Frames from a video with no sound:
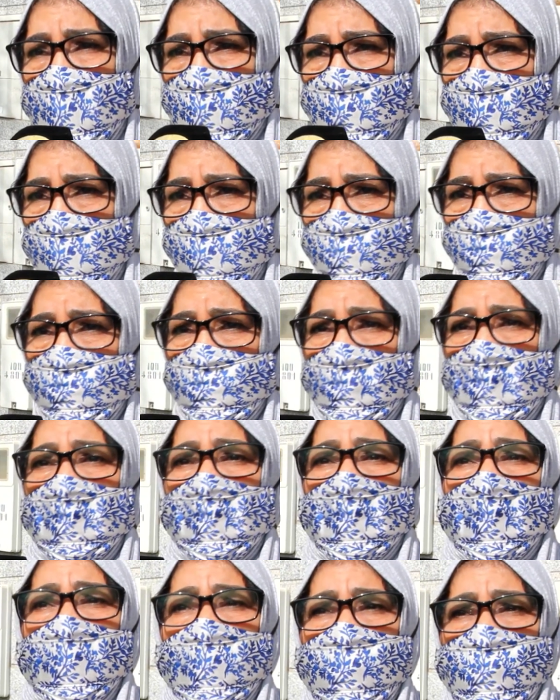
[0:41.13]
ما كاينش
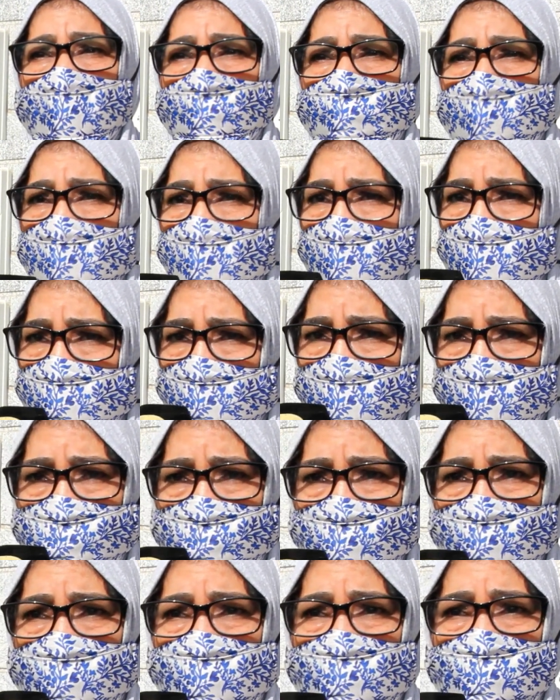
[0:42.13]
لي زاباراي
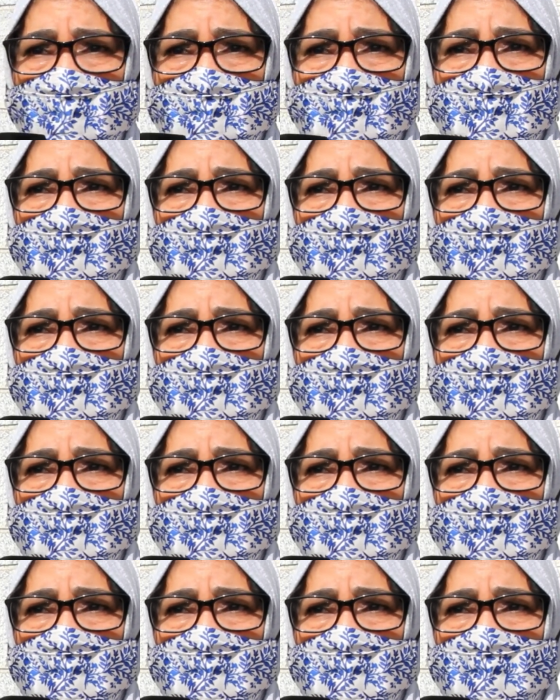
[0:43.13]
خاسرين